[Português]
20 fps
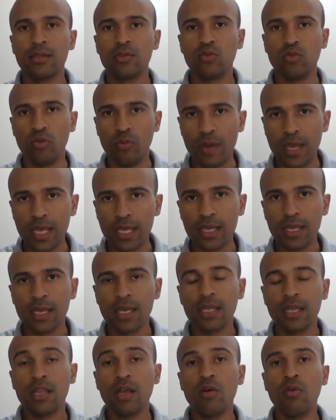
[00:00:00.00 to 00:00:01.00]
Tudo bem?
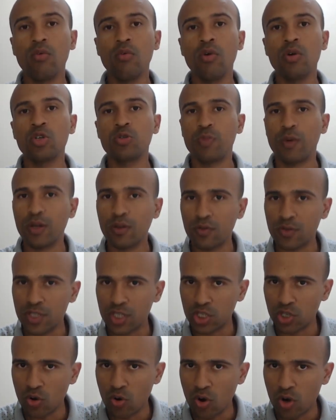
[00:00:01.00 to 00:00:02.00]
Então eu espero que
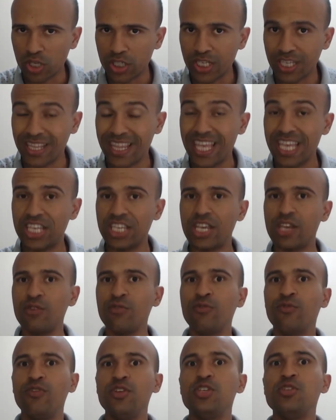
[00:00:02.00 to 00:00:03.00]
vocês gostem. Deixe aí
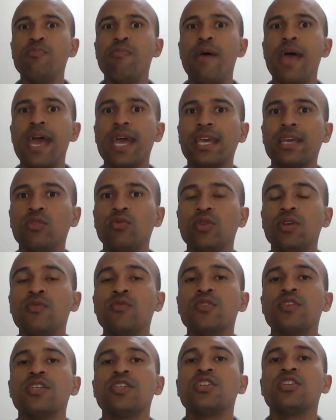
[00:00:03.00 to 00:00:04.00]
um feedback do que
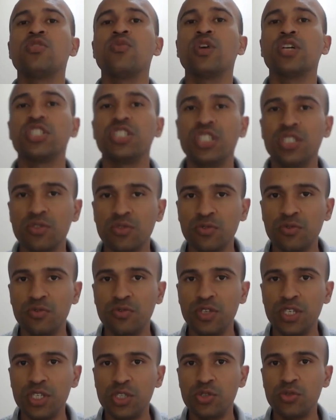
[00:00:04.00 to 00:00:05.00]
vocês estão achando do
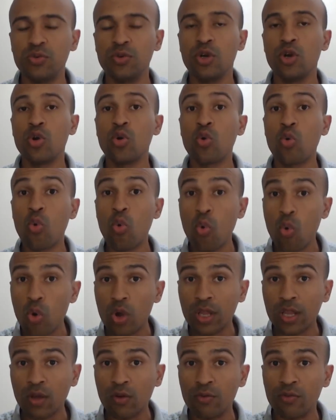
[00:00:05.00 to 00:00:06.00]
vídeo.
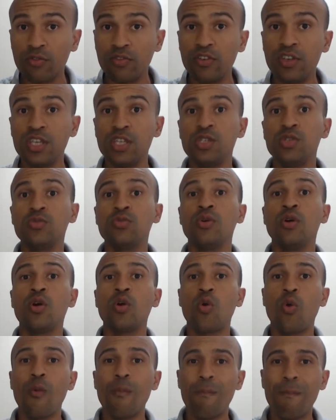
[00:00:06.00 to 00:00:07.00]
Curta o vídeo,
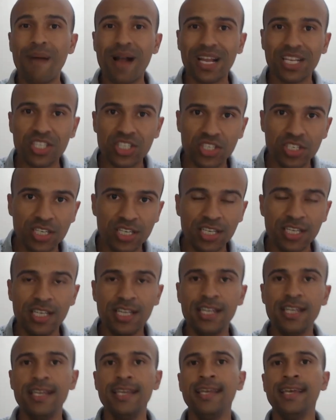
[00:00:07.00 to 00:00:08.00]

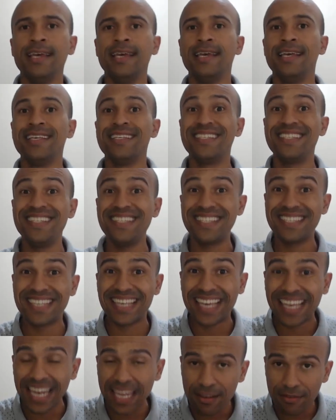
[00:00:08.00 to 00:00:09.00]
compartilhe, se
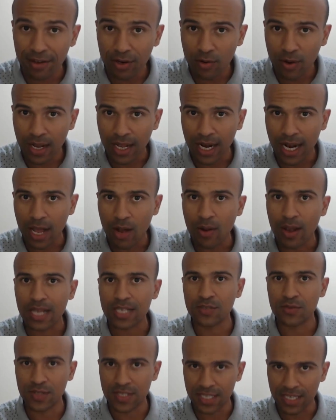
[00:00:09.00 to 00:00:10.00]
inscreva no canal
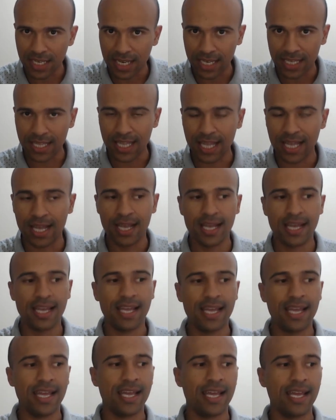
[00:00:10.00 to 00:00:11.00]
caso você ainda
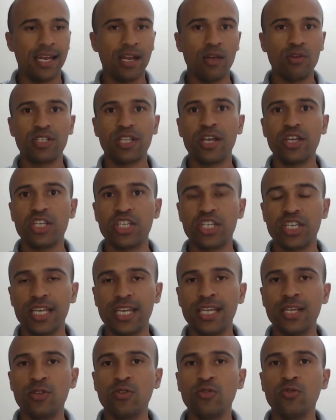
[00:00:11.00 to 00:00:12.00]
é, não está
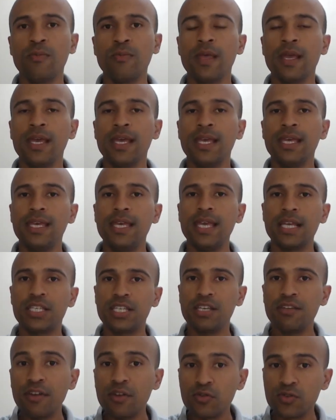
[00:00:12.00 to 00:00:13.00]
inscrito e
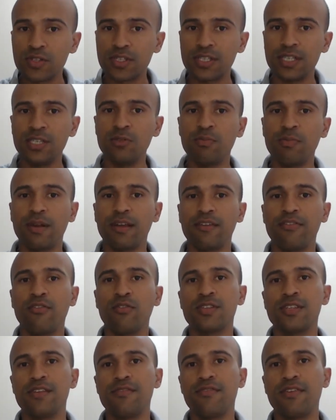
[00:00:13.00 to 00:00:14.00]
ative aí o sino para
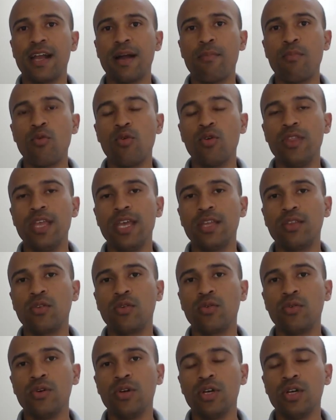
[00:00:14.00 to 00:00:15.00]
você ficar por
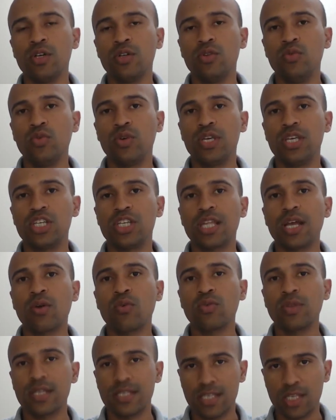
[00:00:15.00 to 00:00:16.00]
dentro do que está
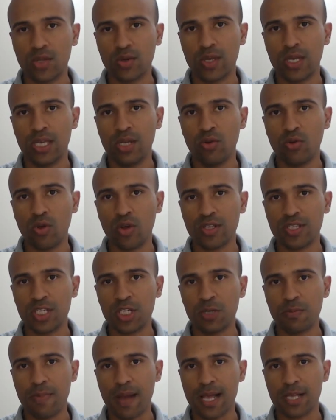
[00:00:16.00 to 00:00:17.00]
acontecendo aqui no nosso
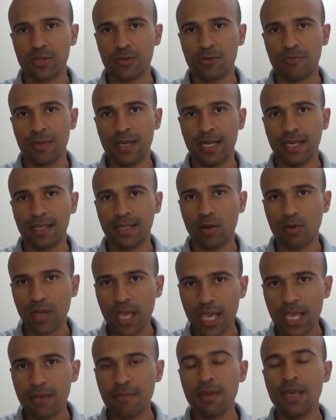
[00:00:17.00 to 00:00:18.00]
espaço.
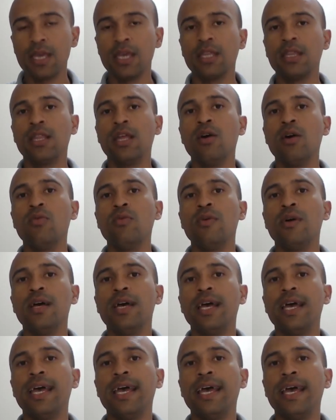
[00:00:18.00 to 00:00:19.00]
Ok? Então,
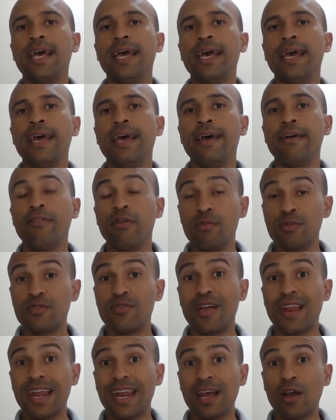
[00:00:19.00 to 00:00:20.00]
é, vamos
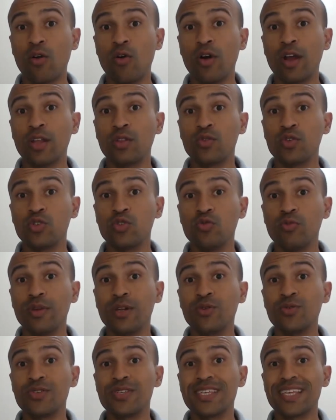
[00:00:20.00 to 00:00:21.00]
falar agora dos
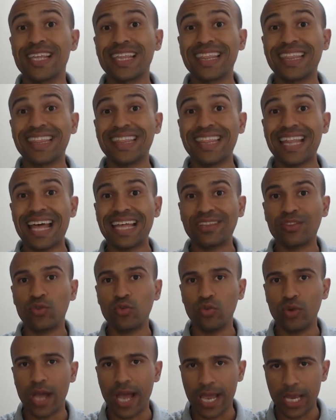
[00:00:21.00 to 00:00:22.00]
números
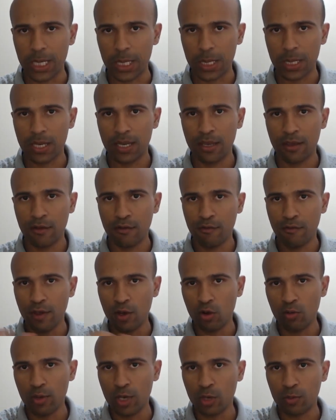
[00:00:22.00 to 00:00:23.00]
naturais. Vem
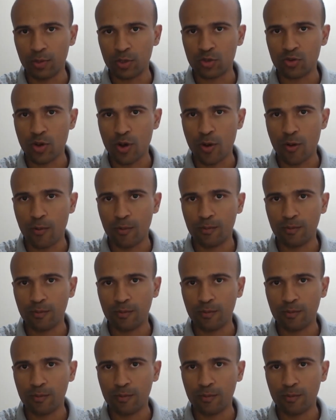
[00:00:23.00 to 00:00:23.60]
comigo, pessoal.